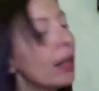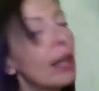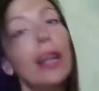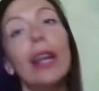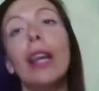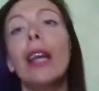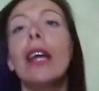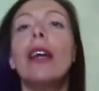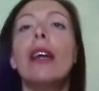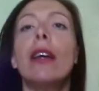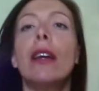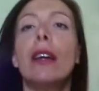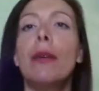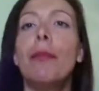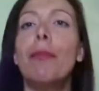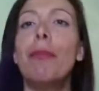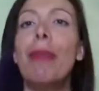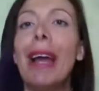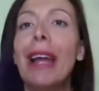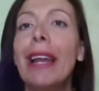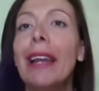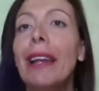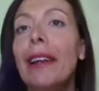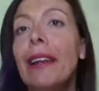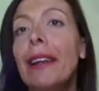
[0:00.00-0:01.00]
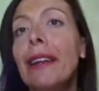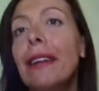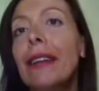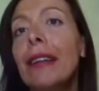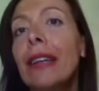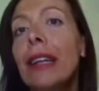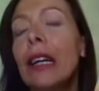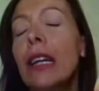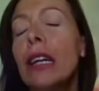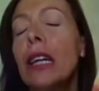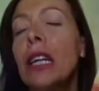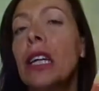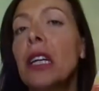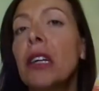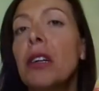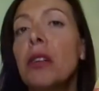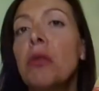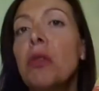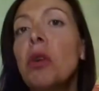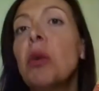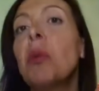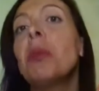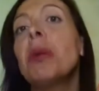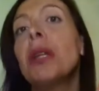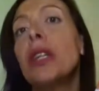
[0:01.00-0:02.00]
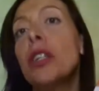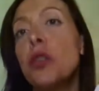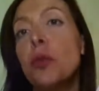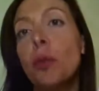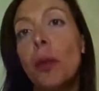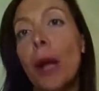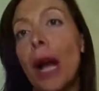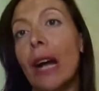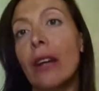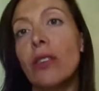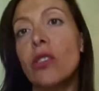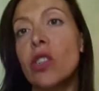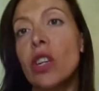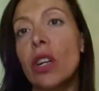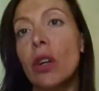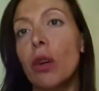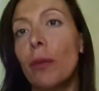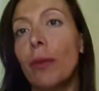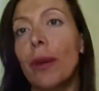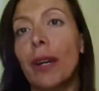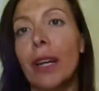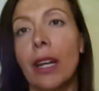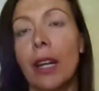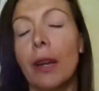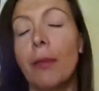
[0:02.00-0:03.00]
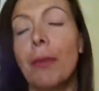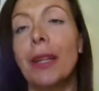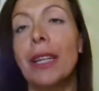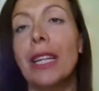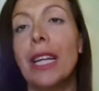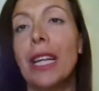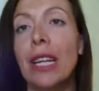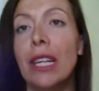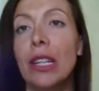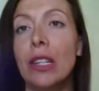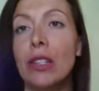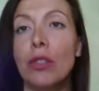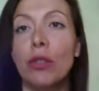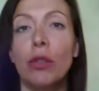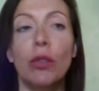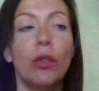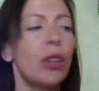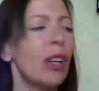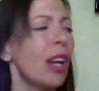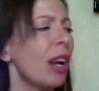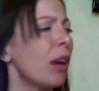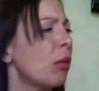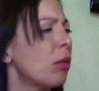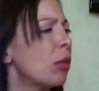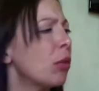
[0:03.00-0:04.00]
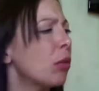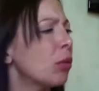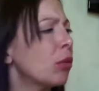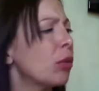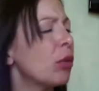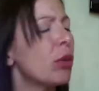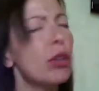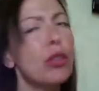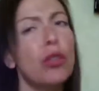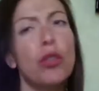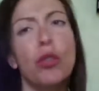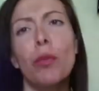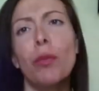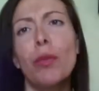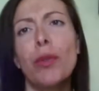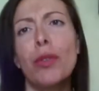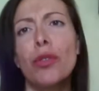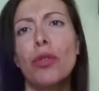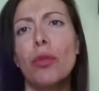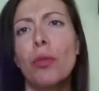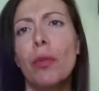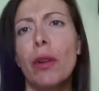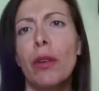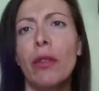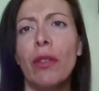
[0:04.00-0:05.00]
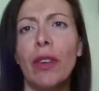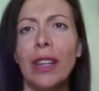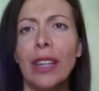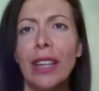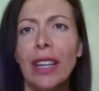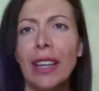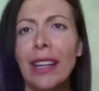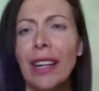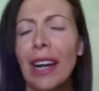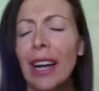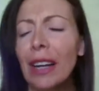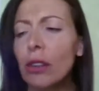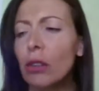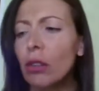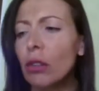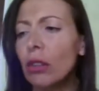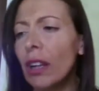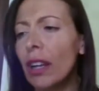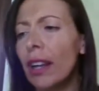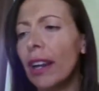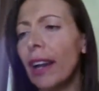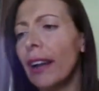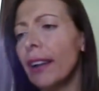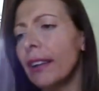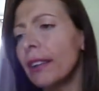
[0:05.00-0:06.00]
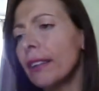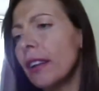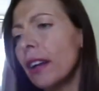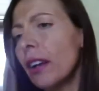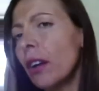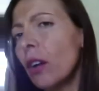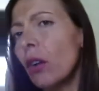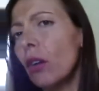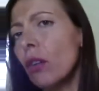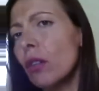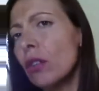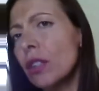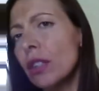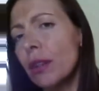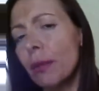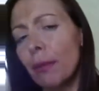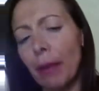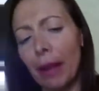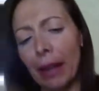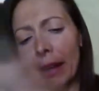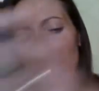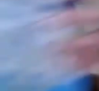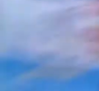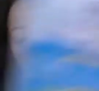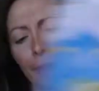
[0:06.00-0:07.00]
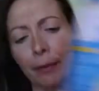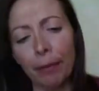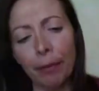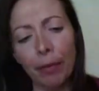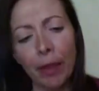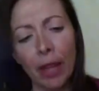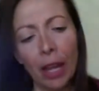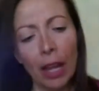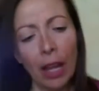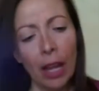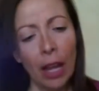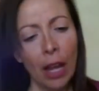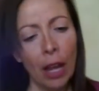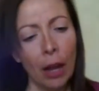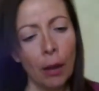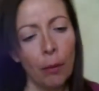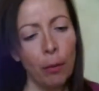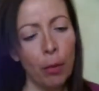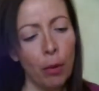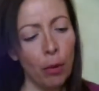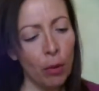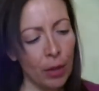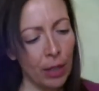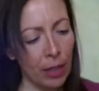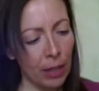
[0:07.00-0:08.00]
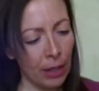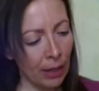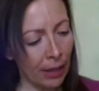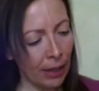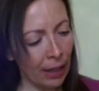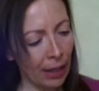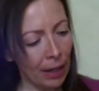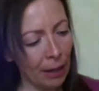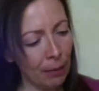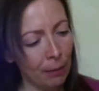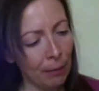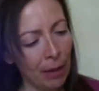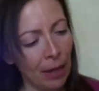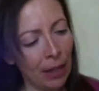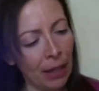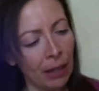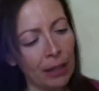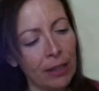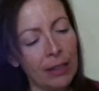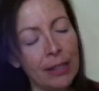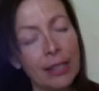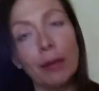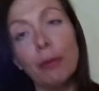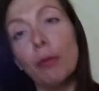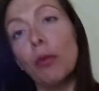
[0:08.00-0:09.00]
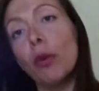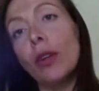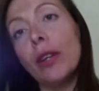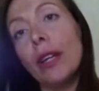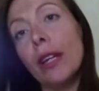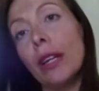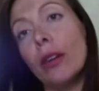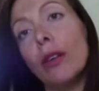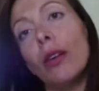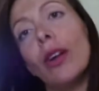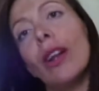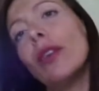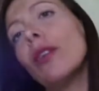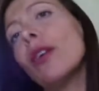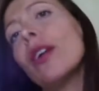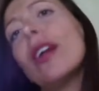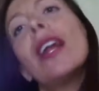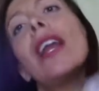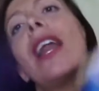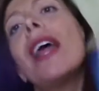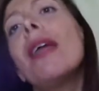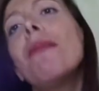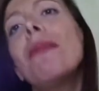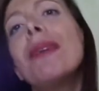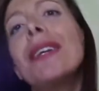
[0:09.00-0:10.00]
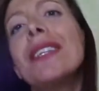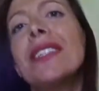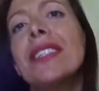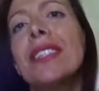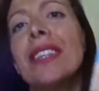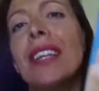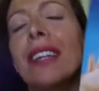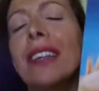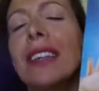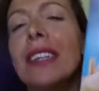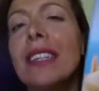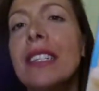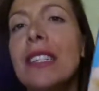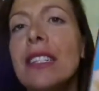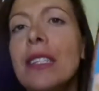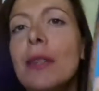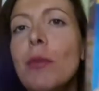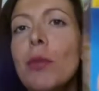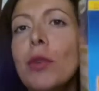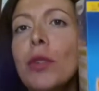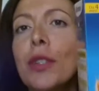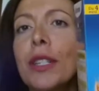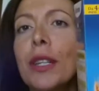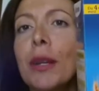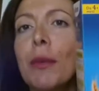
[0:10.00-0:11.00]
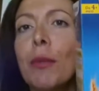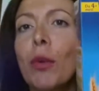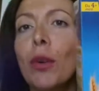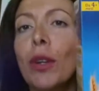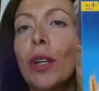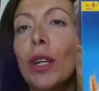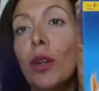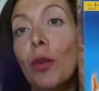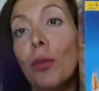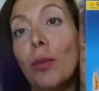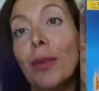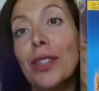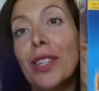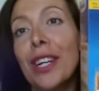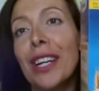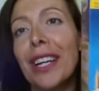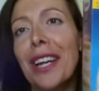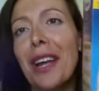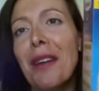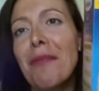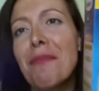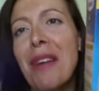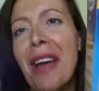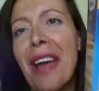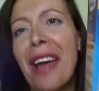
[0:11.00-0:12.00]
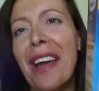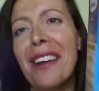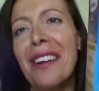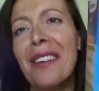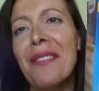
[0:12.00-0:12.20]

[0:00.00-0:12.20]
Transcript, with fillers: e eh, Mellin eh, non mi dispiace come crema di riso non ha quell'odore super super vanigliato delle altre cose Mellin poi crema e semolino allora lei piace tantissimo il semolino piace anche a me